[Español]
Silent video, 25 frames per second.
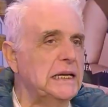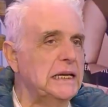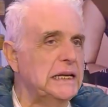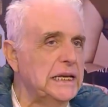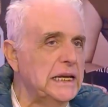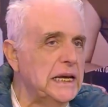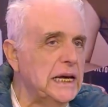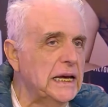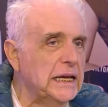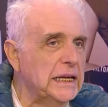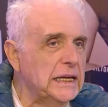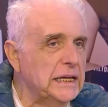
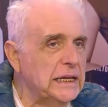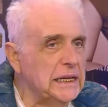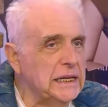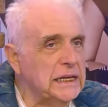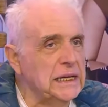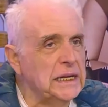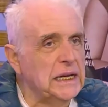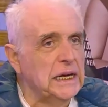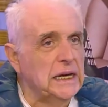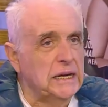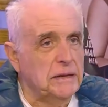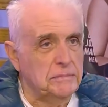Eliana.
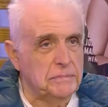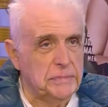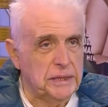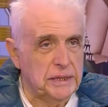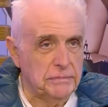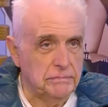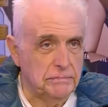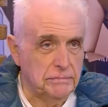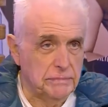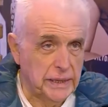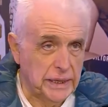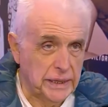mi
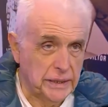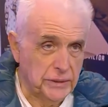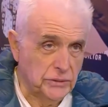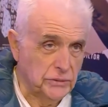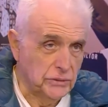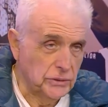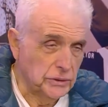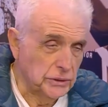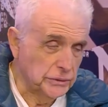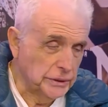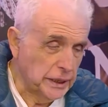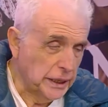
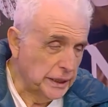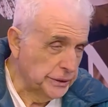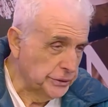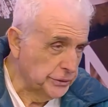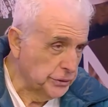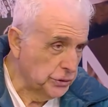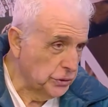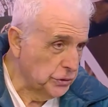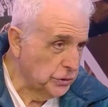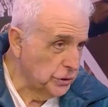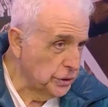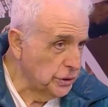hermano
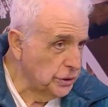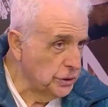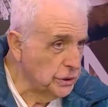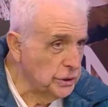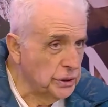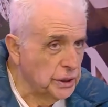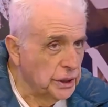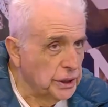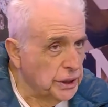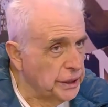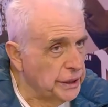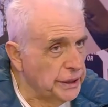Antonio.
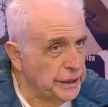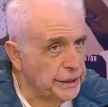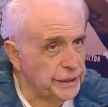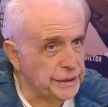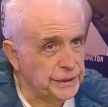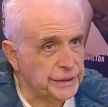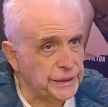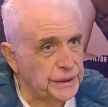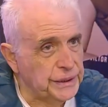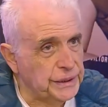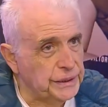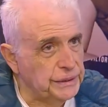Es
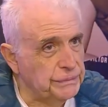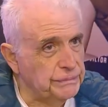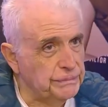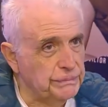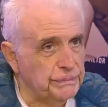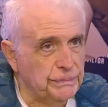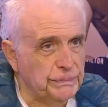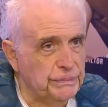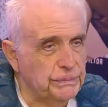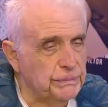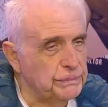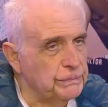decir,
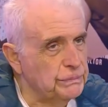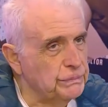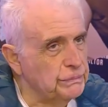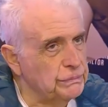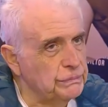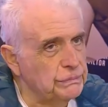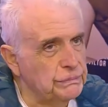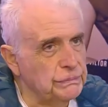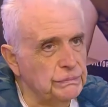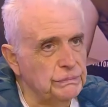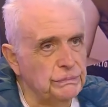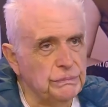
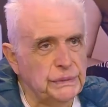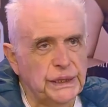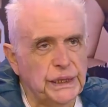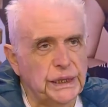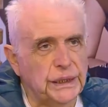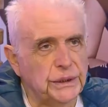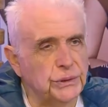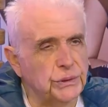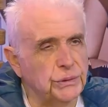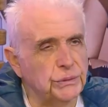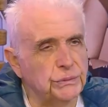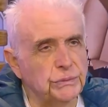
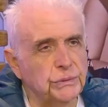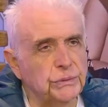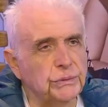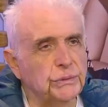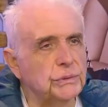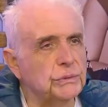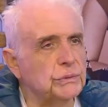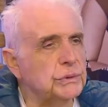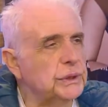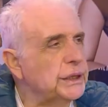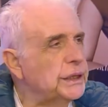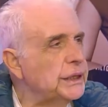mira...
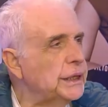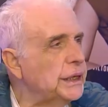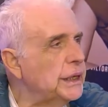¿Sentiste el